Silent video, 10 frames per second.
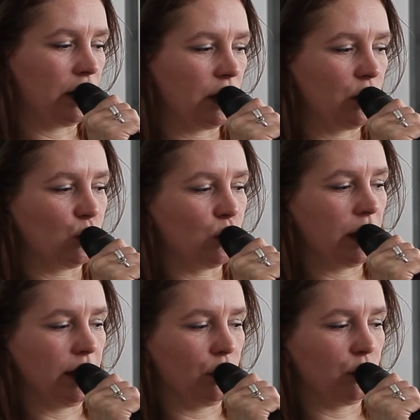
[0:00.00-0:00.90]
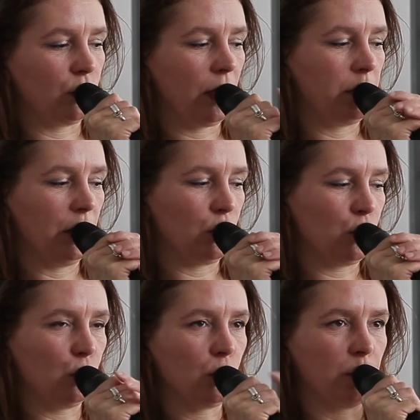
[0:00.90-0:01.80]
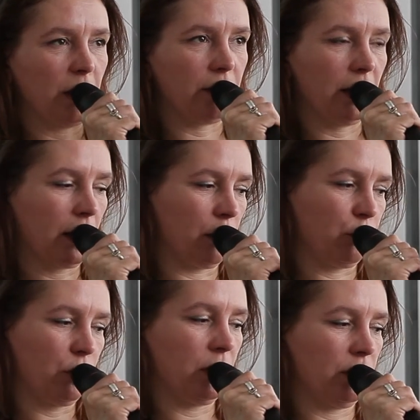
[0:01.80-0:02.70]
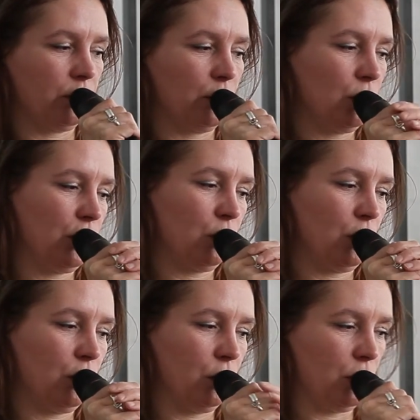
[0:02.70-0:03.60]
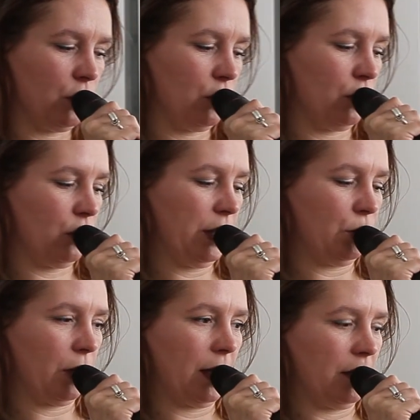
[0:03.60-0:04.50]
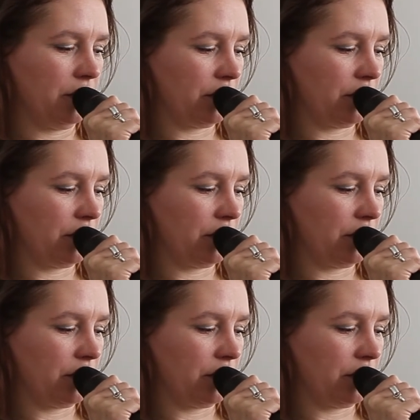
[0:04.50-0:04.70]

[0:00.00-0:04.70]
gestion des, durable des ressources, mais avec un point focus sur le littoral.